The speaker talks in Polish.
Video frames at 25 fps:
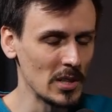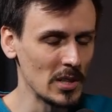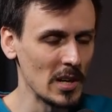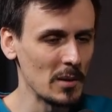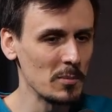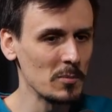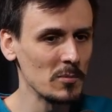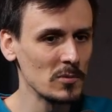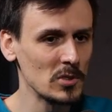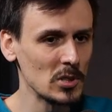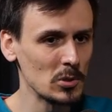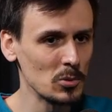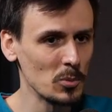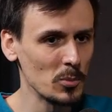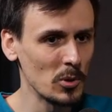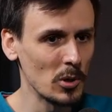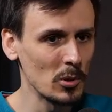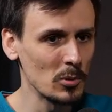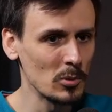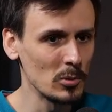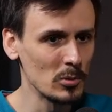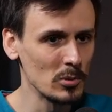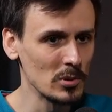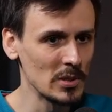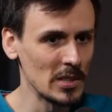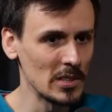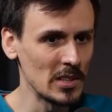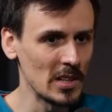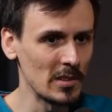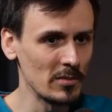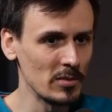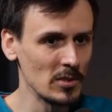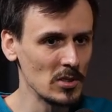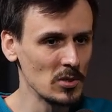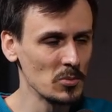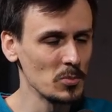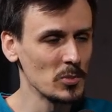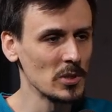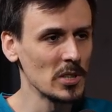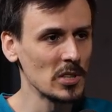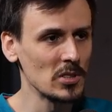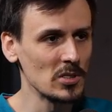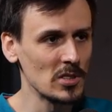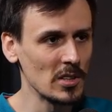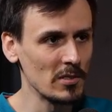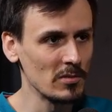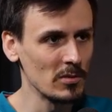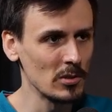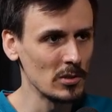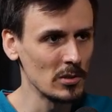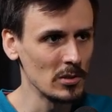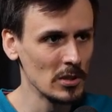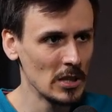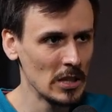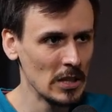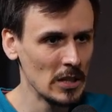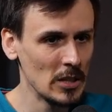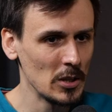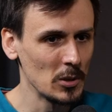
Tam w zeszłym roku natrafiliśmy na drzewo,